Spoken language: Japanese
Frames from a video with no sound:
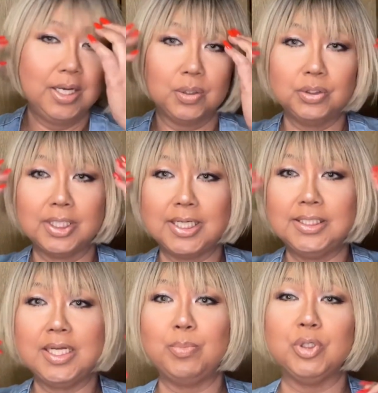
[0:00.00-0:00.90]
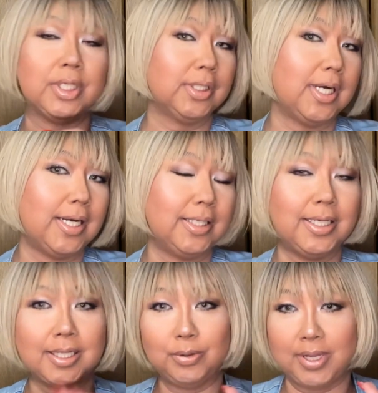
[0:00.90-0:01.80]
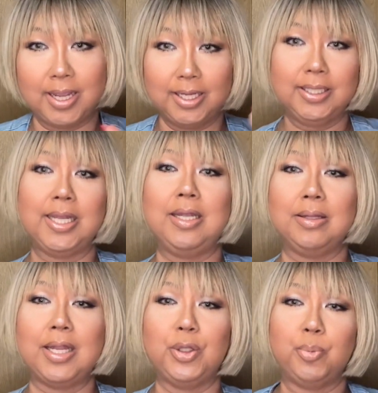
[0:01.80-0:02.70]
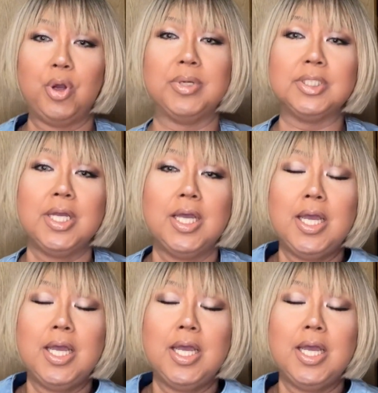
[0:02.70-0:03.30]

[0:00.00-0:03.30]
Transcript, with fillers: こんな感じでもう支度ができたので、行っていきたいと思います。